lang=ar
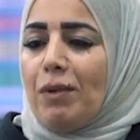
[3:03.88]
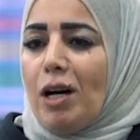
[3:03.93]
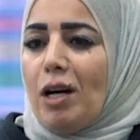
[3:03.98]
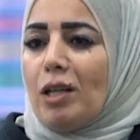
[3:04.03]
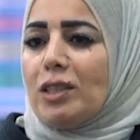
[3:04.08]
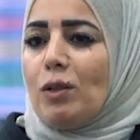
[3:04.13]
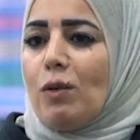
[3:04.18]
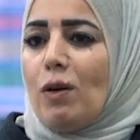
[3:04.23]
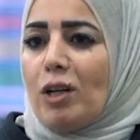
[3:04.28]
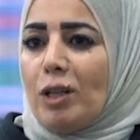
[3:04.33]

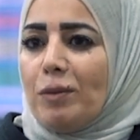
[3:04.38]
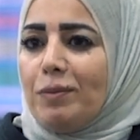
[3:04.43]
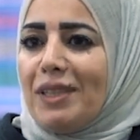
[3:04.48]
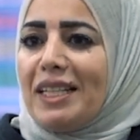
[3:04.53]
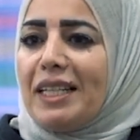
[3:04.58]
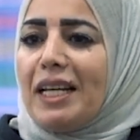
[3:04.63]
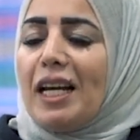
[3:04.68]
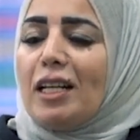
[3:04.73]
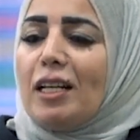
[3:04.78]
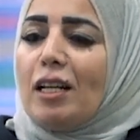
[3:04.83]
معاه
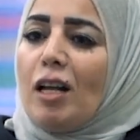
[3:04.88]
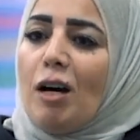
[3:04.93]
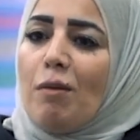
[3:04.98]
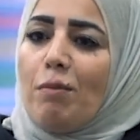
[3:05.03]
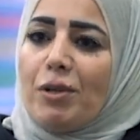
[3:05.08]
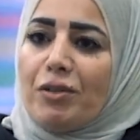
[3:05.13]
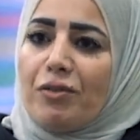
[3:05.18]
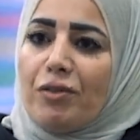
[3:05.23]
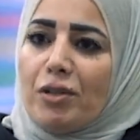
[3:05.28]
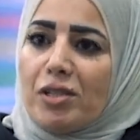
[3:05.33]
طواقمنا كهلال
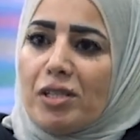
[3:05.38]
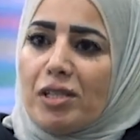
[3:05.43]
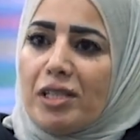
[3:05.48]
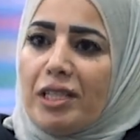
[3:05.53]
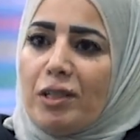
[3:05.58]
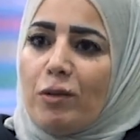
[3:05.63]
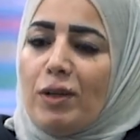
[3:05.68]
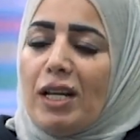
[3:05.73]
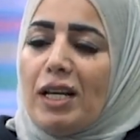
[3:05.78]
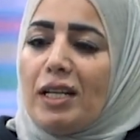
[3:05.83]
الأحمر
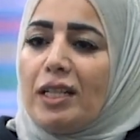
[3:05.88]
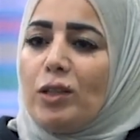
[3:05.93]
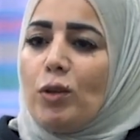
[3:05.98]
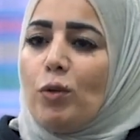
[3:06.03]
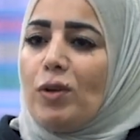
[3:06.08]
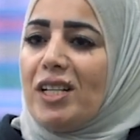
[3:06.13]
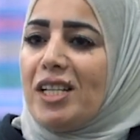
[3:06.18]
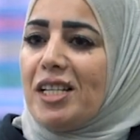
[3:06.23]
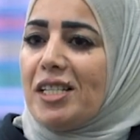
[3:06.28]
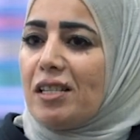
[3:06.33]
فلسطيني ولكن
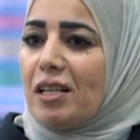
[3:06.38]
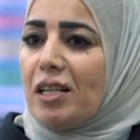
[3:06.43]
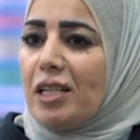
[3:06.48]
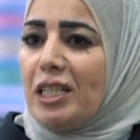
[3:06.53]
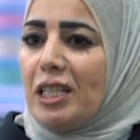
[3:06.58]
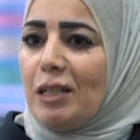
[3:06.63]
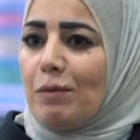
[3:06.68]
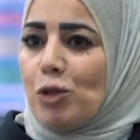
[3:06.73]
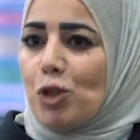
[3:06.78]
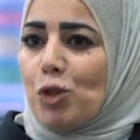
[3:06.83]
هو
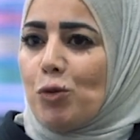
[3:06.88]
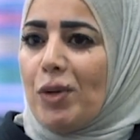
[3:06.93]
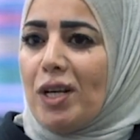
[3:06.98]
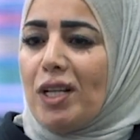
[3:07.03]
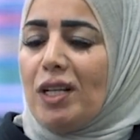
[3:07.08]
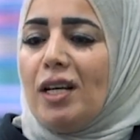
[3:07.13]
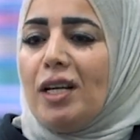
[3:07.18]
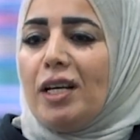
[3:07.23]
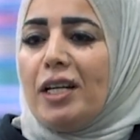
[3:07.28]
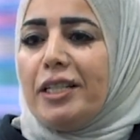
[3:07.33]
الإحصائية
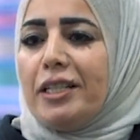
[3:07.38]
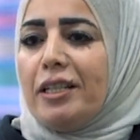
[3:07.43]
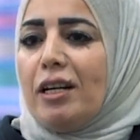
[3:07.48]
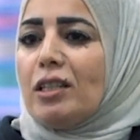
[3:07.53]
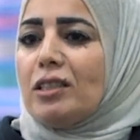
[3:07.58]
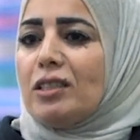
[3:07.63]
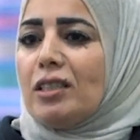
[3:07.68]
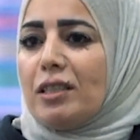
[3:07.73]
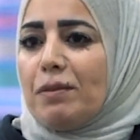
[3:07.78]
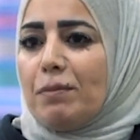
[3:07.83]
المجمل هي
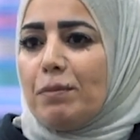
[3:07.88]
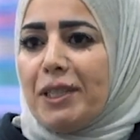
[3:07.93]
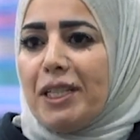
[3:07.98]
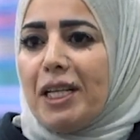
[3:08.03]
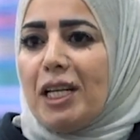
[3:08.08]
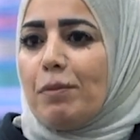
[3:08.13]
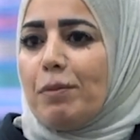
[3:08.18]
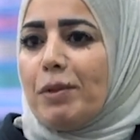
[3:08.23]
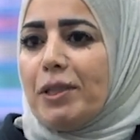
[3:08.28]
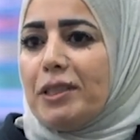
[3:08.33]
أكثر من
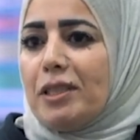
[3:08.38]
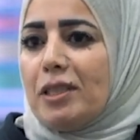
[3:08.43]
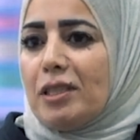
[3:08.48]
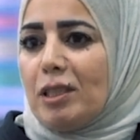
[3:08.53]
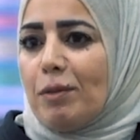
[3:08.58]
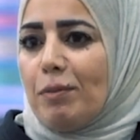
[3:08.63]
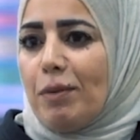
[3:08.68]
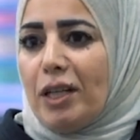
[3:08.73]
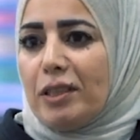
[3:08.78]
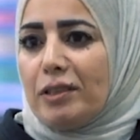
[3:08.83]
هيك بكثير
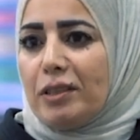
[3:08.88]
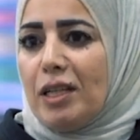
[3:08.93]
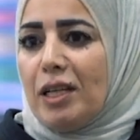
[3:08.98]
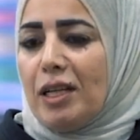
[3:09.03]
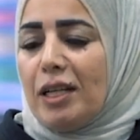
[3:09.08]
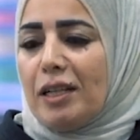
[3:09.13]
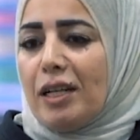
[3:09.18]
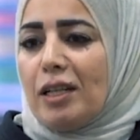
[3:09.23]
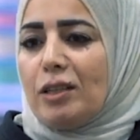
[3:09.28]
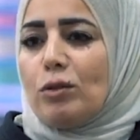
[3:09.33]
طبعا
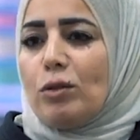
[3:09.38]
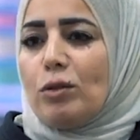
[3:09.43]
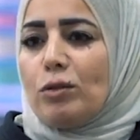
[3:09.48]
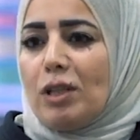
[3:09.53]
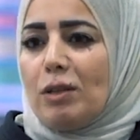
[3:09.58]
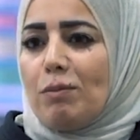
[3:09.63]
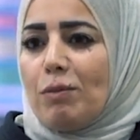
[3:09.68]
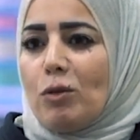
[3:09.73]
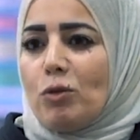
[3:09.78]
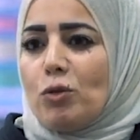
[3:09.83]

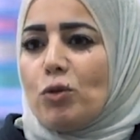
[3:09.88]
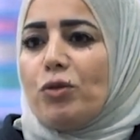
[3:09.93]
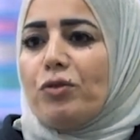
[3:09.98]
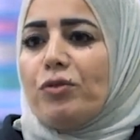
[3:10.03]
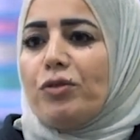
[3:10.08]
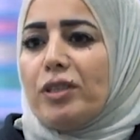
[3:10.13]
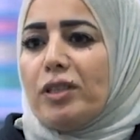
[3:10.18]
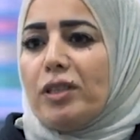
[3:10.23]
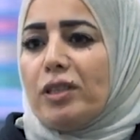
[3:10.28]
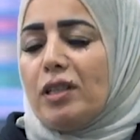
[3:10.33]
كتوتال موجود
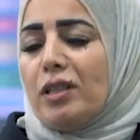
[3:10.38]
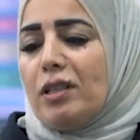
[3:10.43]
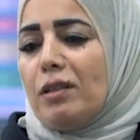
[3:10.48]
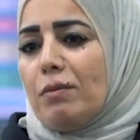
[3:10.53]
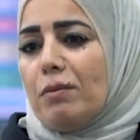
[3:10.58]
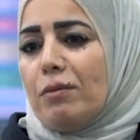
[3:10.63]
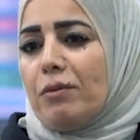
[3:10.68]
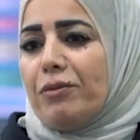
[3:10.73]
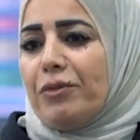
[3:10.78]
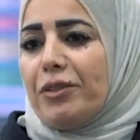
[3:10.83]
في
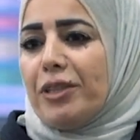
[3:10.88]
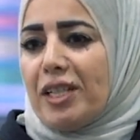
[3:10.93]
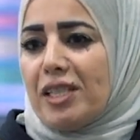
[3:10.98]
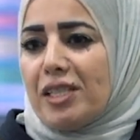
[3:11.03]
في